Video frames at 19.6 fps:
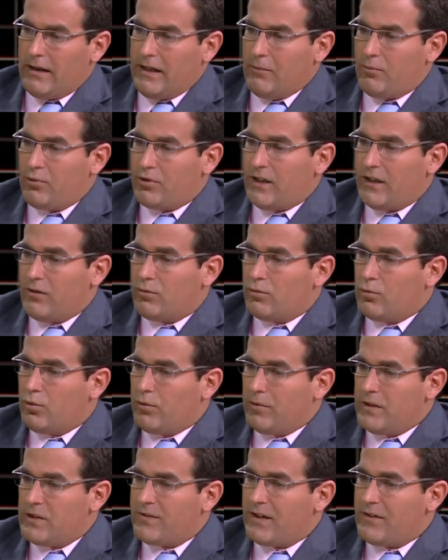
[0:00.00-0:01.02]
e portanto
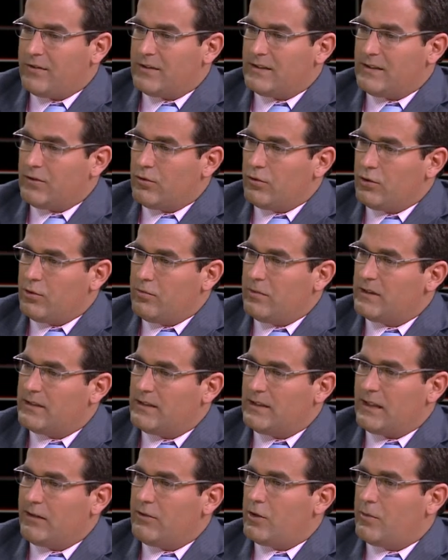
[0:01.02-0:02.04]
tudo isto vai fazer com que o Banco
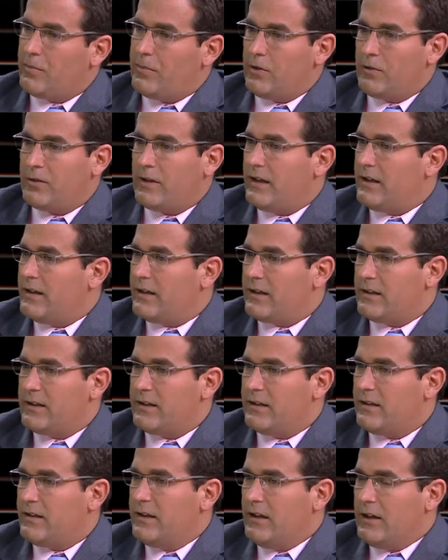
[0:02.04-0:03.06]
Central Europeu tenha
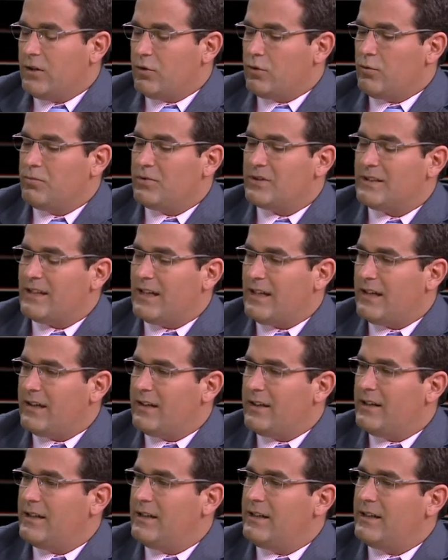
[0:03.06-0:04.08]
que começar,
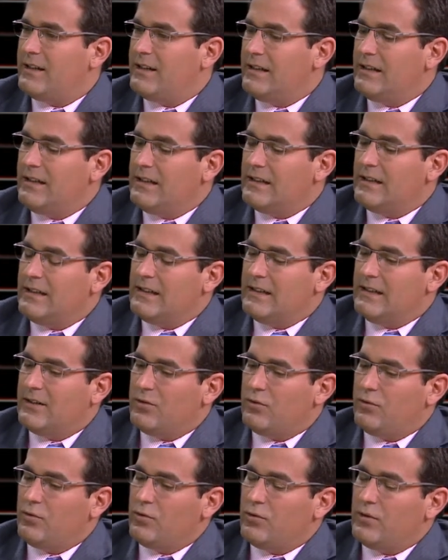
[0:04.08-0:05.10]
a, a
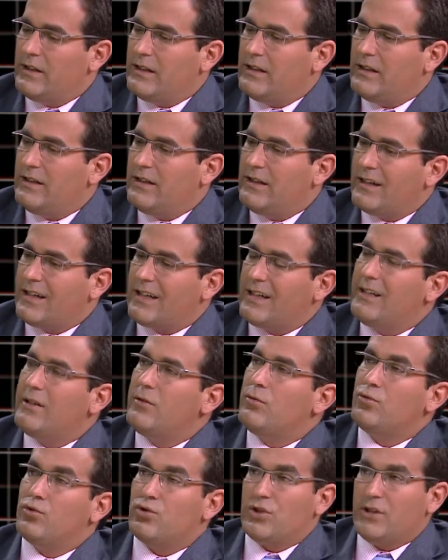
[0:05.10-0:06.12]
no fundo, a, a
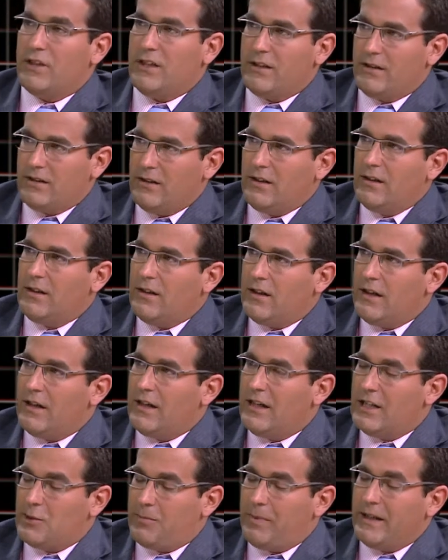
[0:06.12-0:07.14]
reduzir
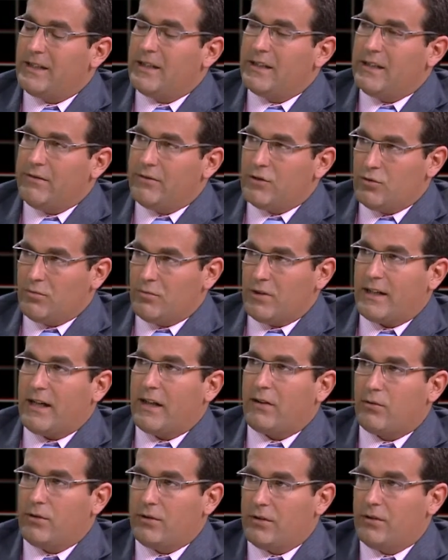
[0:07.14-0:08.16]
as expectativas do
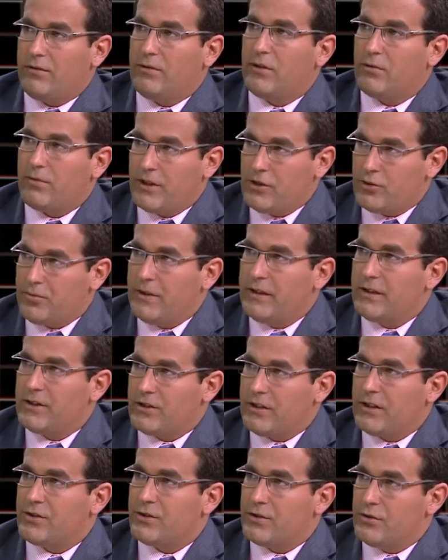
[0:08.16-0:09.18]
mercado quanto a eventuais subidas
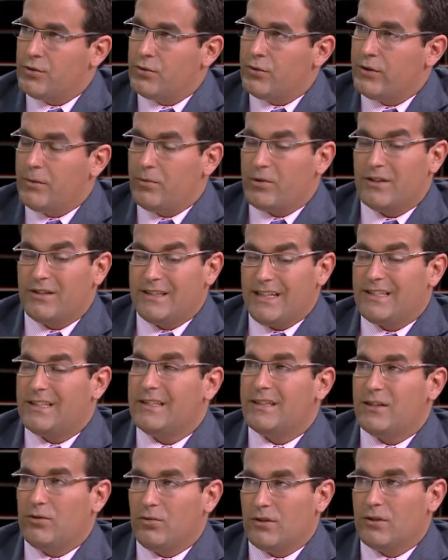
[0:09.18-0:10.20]
de taxa de juros. E, portanto, se
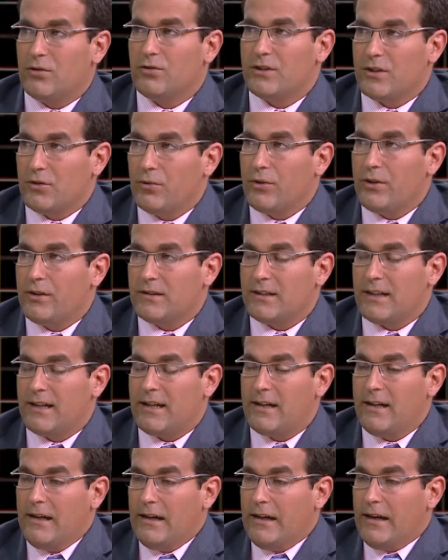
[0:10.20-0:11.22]
esta situação se
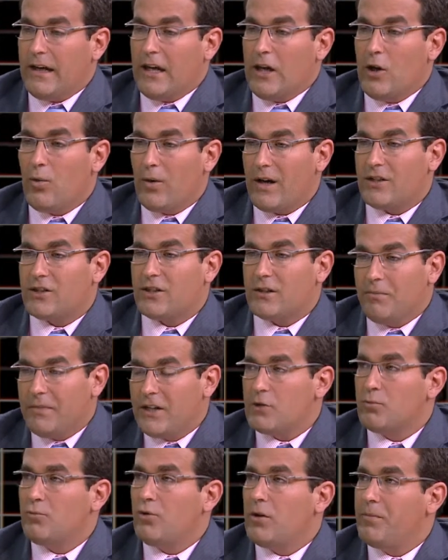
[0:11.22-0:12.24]
agudizar, eu acho que
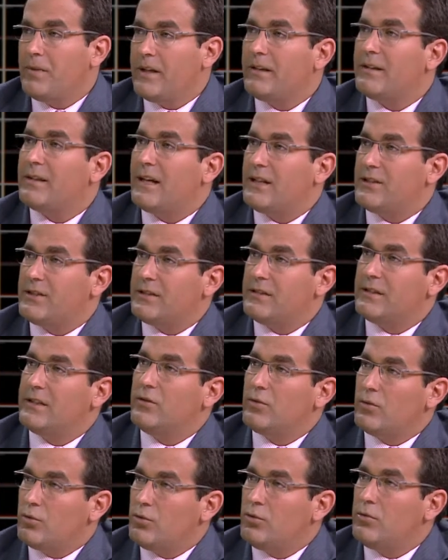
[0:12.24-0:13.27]
mesmo o aumento de taxas
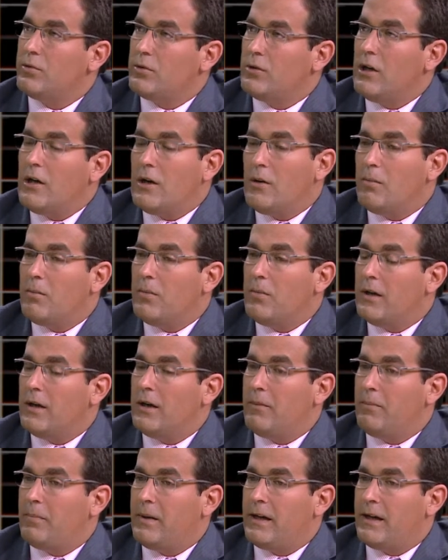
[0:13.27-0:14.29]
em outubro
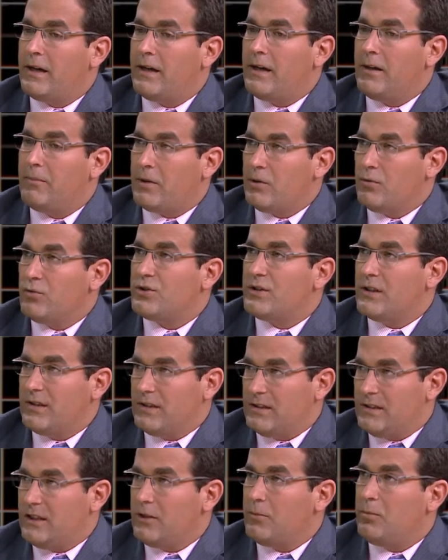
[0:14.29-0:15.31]
eh, para, para
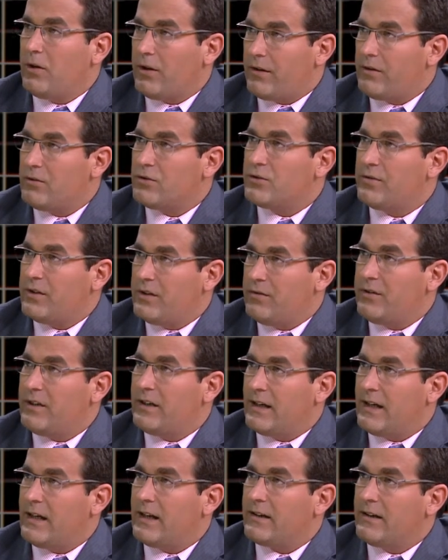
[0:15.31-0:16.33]
1,75 pode não se
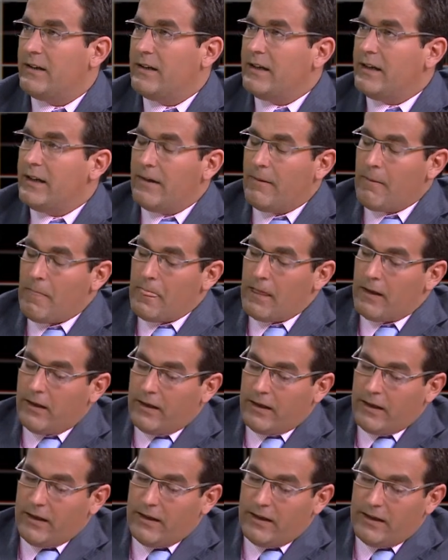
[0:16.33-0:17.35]
verificar.
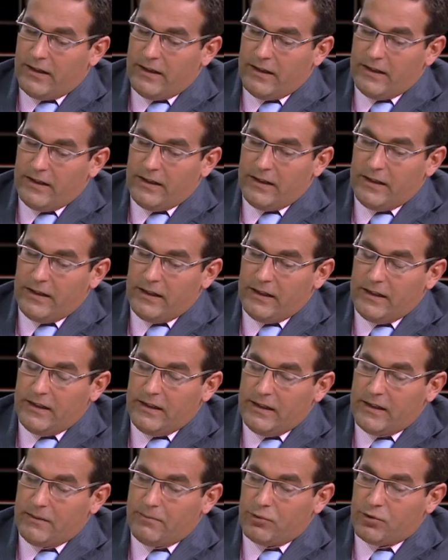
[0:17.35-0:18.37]
Eh,
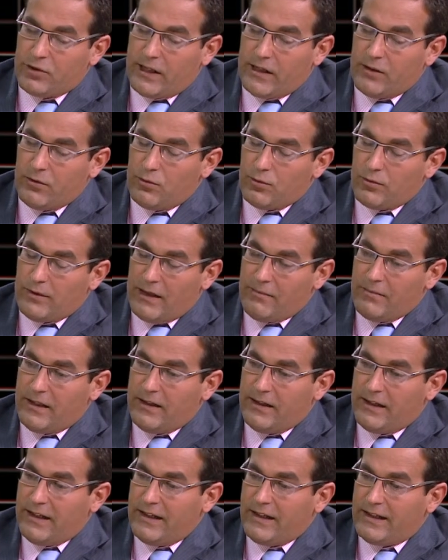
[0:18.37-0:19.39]
e, e, e, portanto dá-me
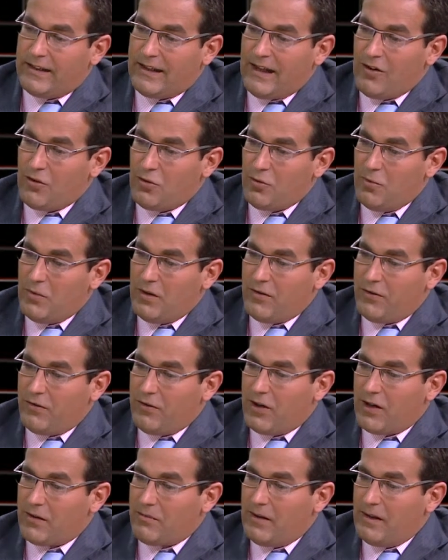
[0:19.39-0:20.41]
a ideia que de alguma
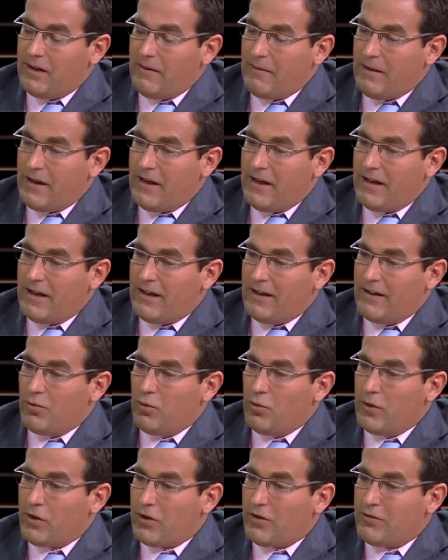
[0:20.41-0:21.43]
forma uh,
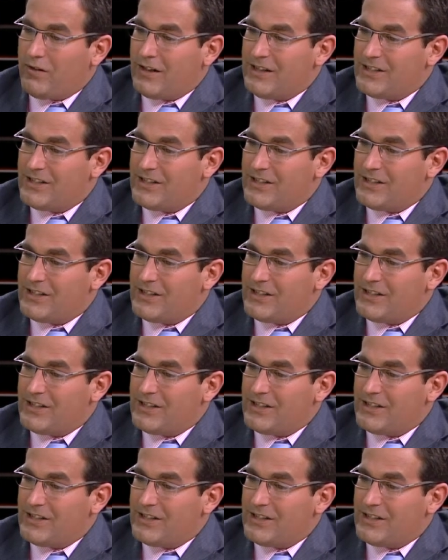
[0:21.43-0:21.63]
o euro